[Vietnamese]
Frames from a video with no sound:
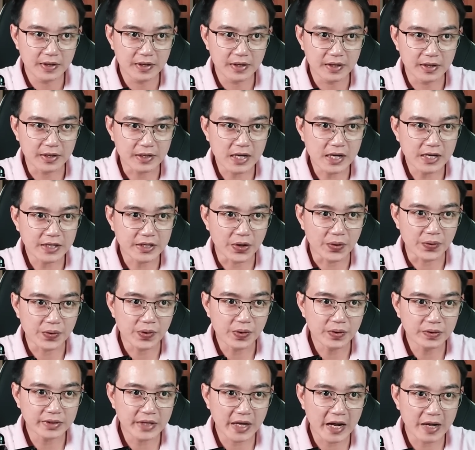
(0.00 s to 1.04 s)
Ở các đầu
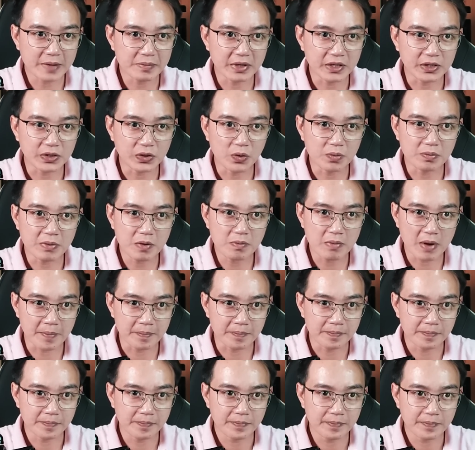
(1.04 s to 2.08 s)
ngón tay bị tụ máu
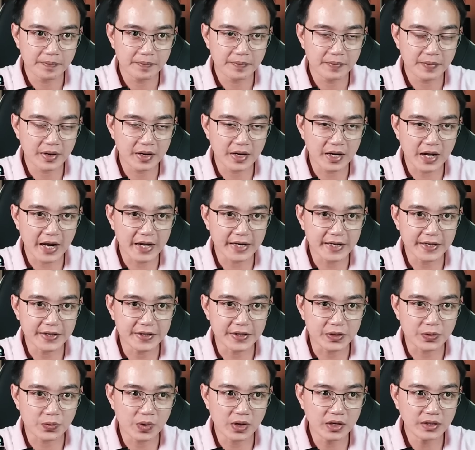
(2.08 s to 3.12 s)
bầm, nay đã
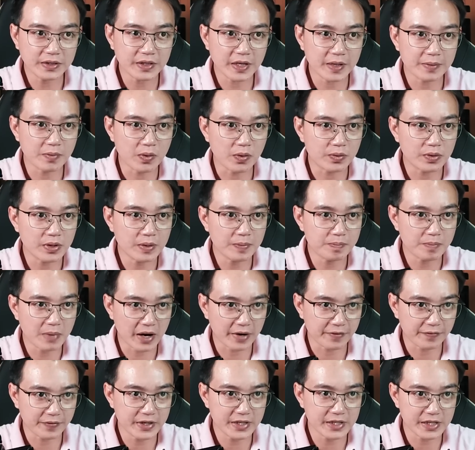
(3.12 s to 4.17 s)
được quấn thêm một lớp
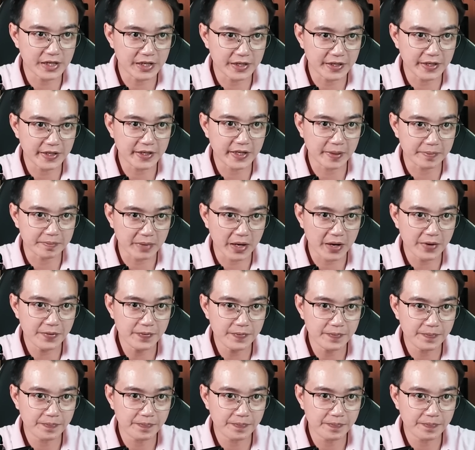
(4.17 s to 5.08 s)
băng phía trên để cầm máu.